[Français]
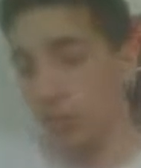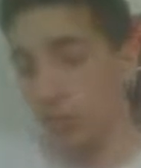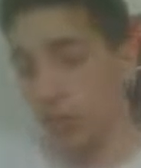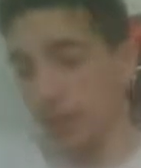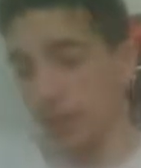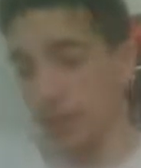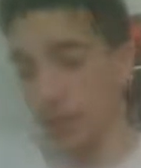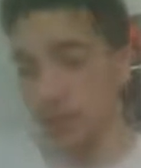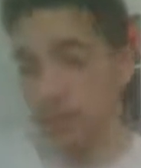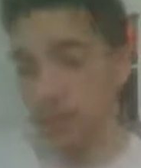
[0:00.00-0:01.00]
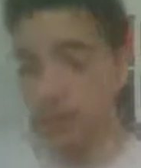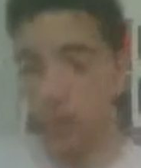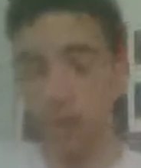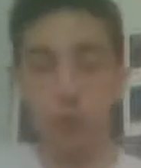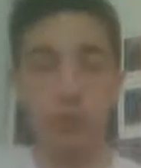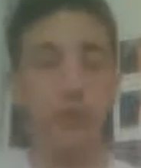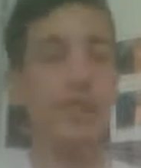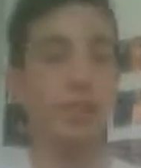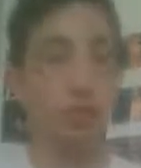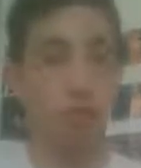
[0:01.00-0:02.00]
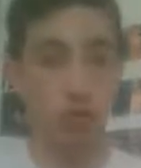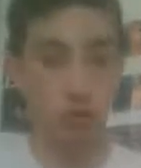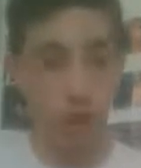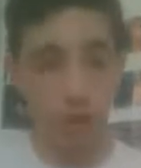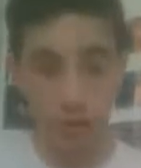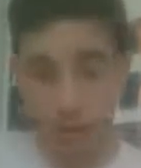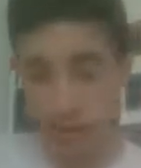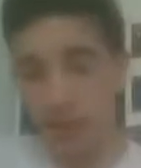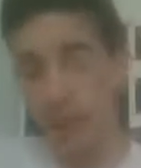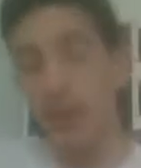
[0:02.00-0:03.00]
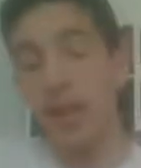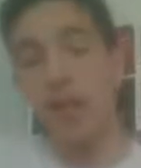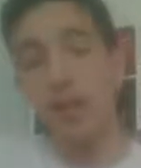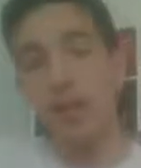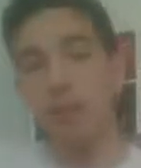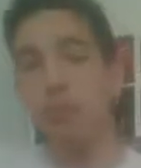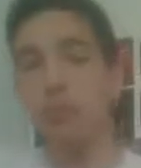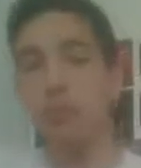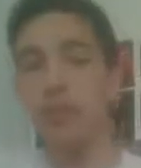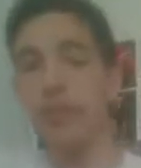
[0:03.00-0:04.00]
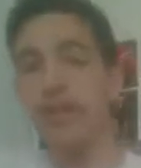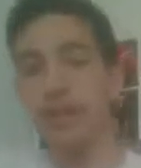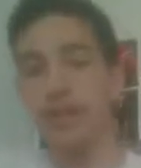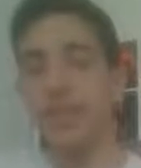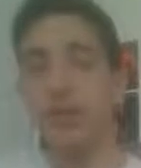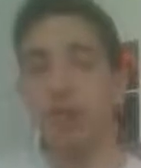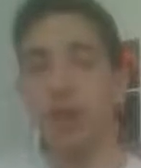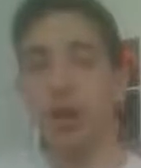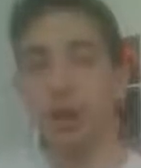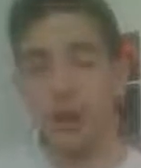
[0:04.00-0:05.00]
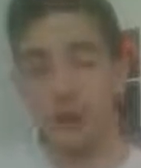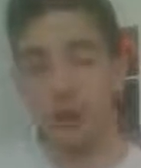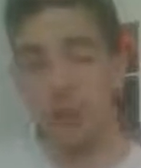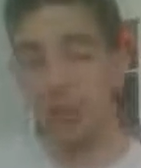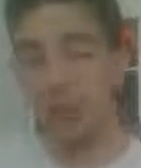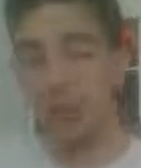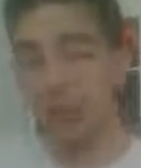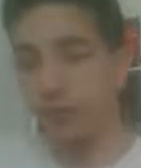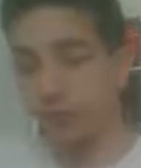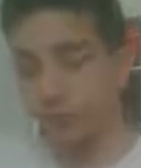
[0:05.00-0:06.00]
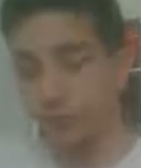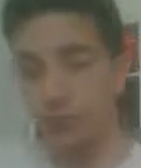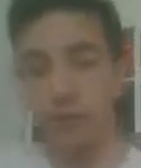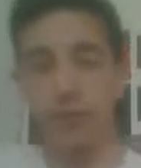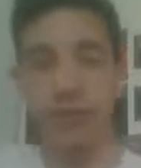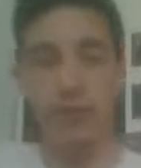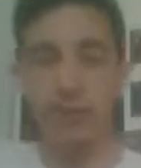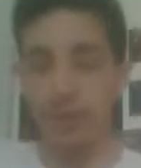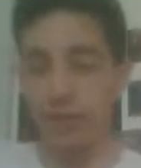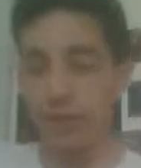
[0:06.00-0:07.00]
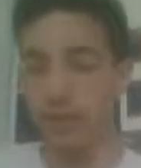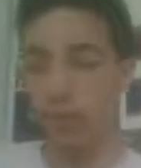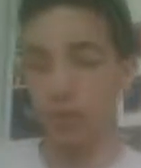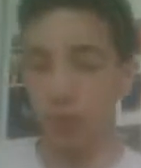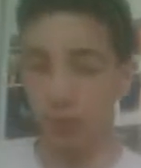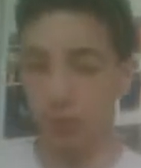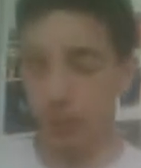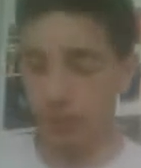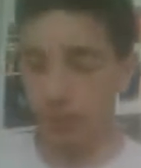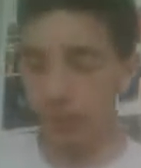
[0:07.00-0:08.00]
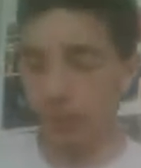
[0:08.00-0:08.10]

par équipe d'NXT. On a donc Danny Burch et O'Neill Khan, l'Undisputed Era, les Forgotten Sons et les Street Profits.